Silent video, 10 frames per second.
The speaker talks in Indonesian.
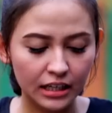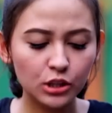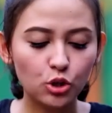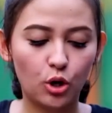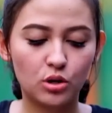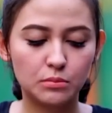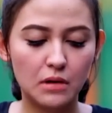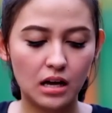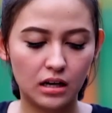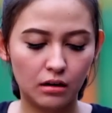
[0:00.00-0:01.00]
Ini tolong
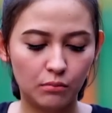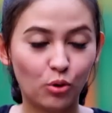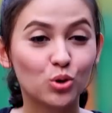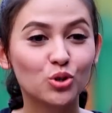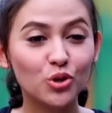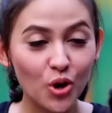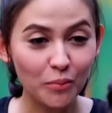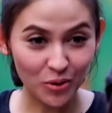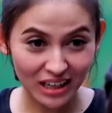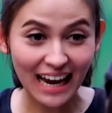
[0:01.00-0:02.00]
sebarin brosur dong,
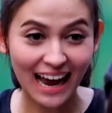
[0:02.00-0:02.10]
mau kan